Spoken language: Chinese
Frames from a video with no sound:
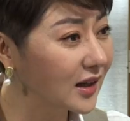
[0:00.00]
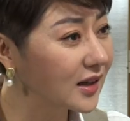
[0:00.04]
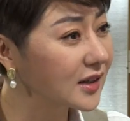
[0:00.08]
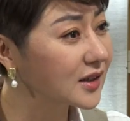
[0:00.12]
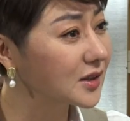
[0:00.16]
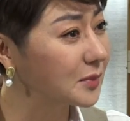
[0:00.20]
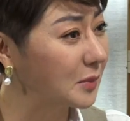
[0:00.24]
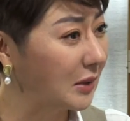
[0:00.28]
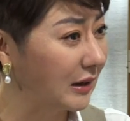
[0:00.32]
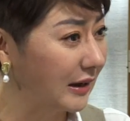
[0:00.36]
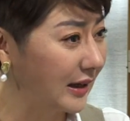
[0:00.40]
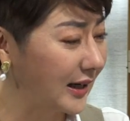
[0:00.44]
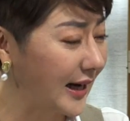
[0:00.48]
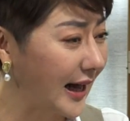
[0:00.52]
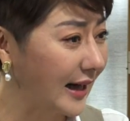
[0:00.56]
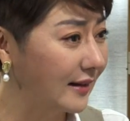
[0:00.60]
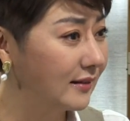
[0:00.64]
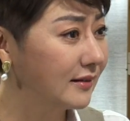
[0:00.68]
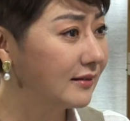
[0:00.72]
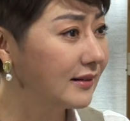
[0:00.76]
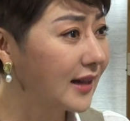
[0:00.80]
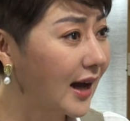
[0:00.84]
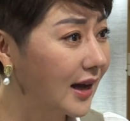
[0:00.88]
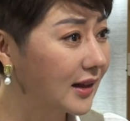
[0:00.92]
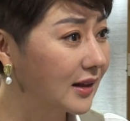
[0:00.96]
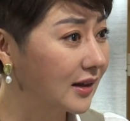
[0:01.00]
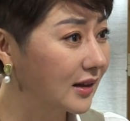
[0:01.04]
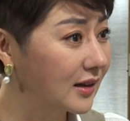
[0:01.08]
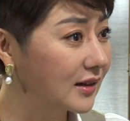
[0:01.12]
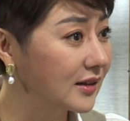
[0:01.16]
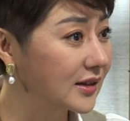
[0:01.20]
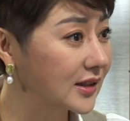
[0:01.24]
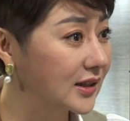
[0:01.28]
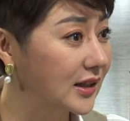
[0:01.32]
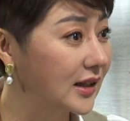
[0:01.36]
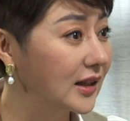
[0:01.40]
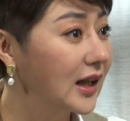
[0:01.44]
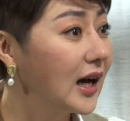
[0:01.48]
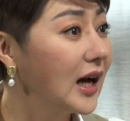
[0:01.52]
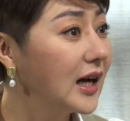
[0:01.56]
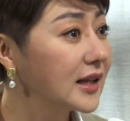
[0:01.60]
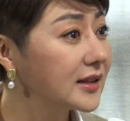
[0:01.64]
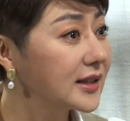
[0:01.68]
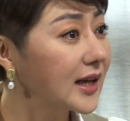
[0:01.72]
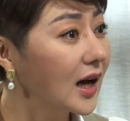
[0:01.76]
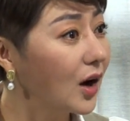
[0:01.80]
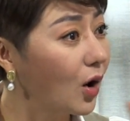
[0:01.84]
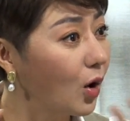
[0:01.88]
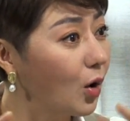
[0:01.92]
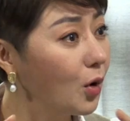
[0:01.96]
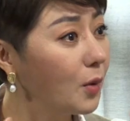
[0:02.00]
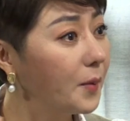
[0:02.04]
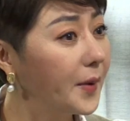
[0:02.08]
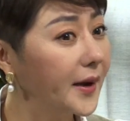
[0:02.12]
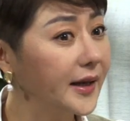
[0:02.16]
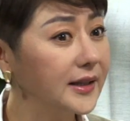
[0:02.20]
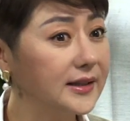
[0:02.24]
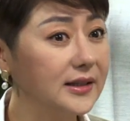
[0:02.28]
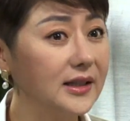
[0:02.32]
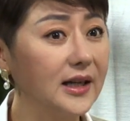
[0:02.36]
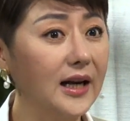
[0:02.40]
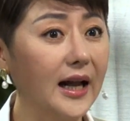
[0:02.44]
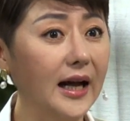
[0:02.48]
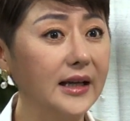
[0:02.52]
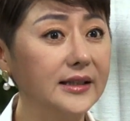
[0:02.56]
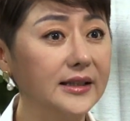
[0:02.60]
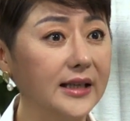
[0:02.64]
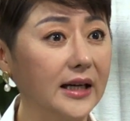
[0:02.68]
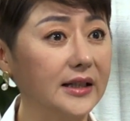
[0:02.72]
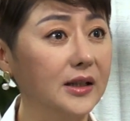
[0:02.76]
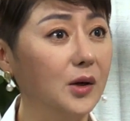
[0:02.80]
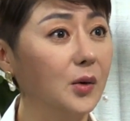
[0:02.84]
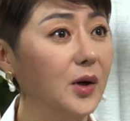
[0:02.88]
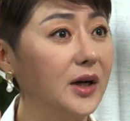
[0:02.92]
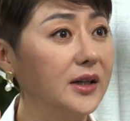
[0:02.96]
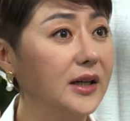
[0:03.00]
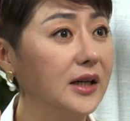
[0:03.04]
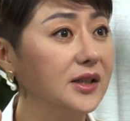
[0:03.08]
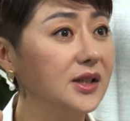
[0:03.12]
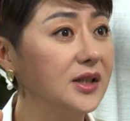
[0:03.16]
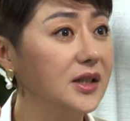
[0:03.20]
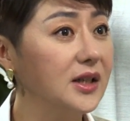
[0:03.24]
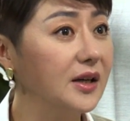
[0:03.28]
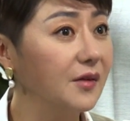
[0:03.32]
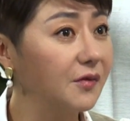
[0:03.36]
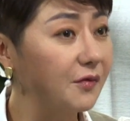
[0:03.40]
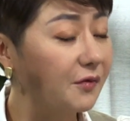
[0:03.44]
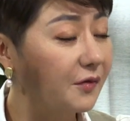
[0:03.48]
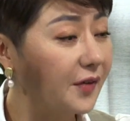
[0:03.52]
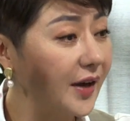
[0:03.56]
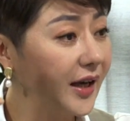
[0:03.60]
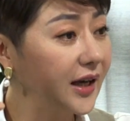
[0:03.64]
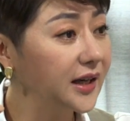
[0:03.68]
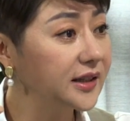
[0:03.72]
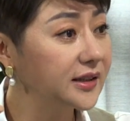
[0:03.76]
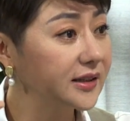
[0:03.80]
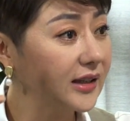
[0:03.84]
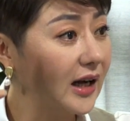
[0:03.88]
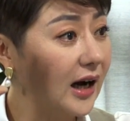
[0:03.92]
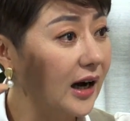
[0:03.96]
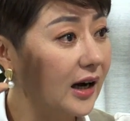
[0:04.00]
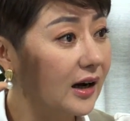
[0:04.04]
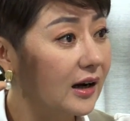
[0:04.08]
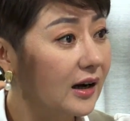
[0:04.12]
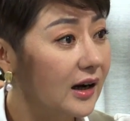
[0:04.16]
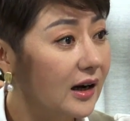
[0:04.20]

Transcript: 一个什么蓝带的课程，在烘焙界来讲的话，它是一个非常